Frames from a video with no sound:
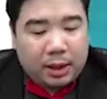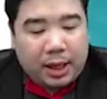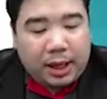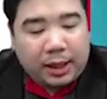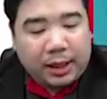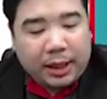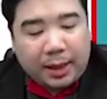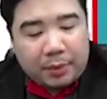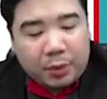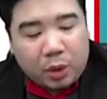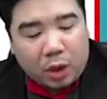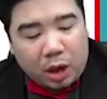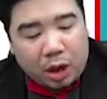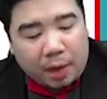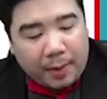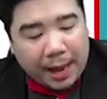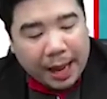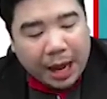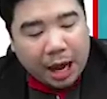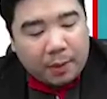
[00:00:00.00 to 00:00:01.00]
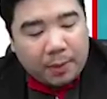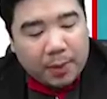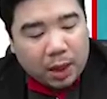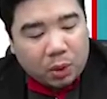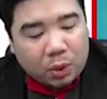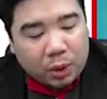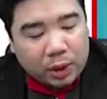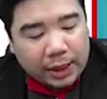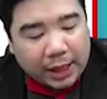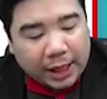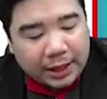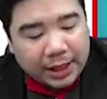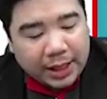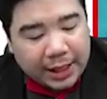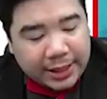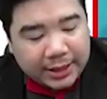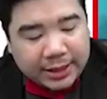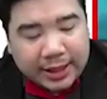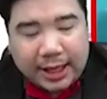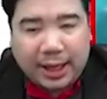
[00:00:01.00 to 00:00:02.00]
คิดคำนวณออกมาเอามาคูณกันจะ
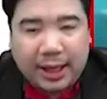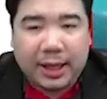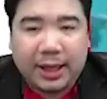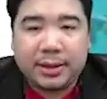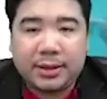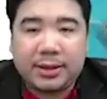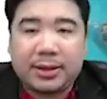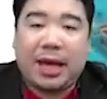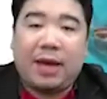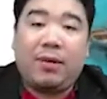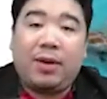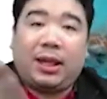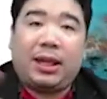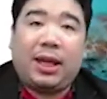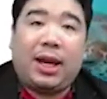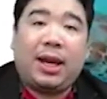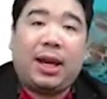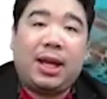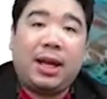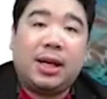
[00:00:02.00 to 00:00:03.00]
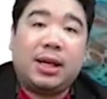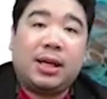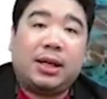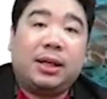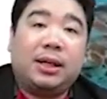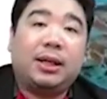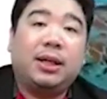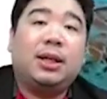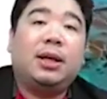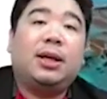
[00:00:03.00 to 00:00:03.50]
ได้สี่สี่วิธีนี้คือ